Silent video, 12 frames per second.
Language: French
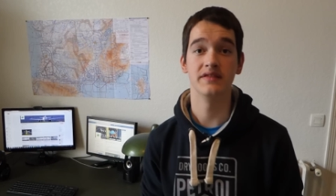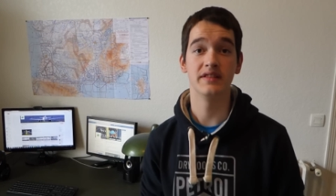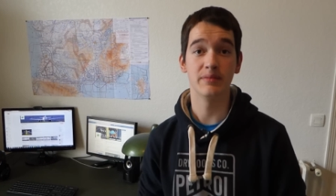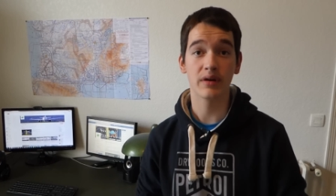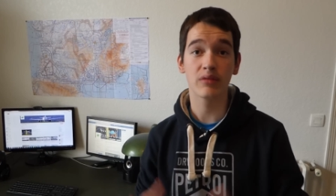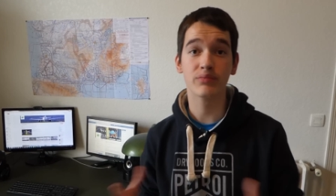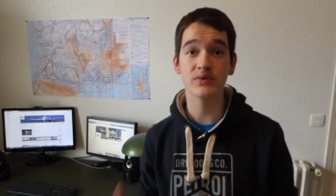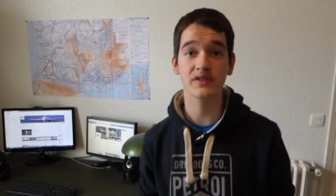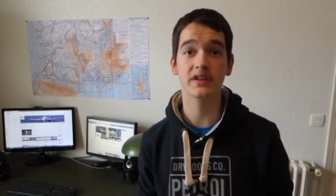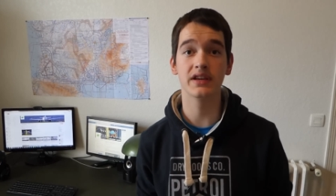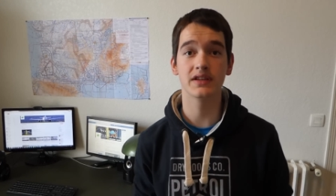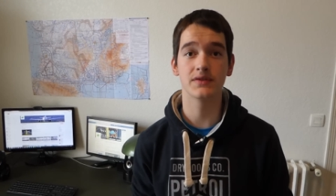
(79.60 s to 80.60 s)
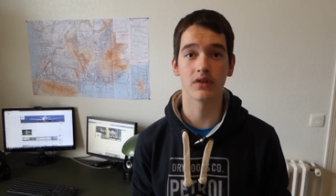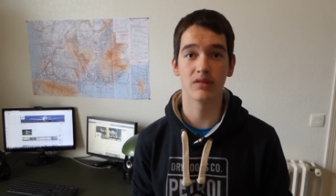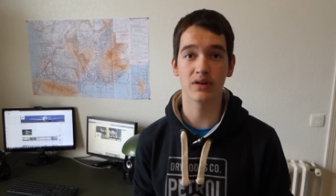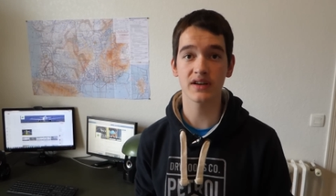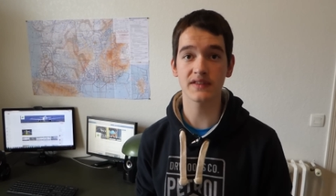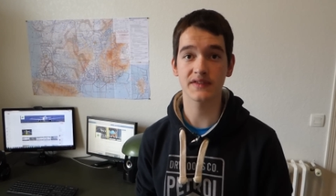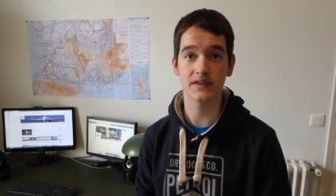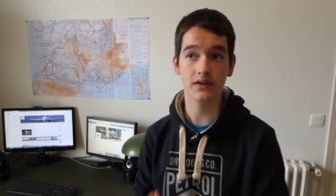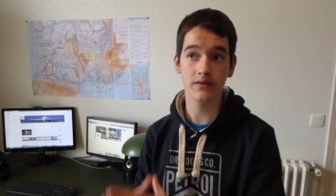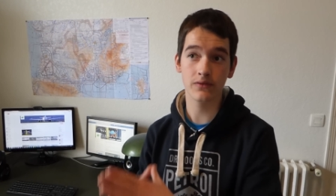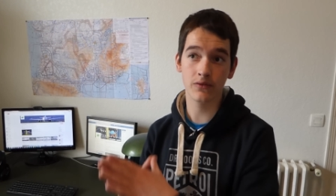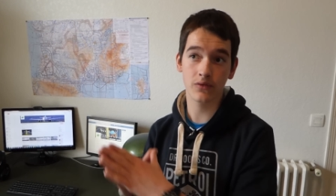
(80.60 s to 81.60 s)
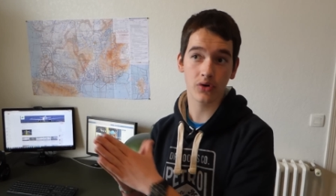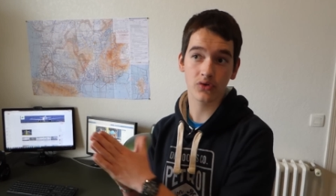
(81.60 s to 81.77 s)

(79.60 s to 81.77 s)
N'hésitez pas à poser des questions là-bas. Si vous vous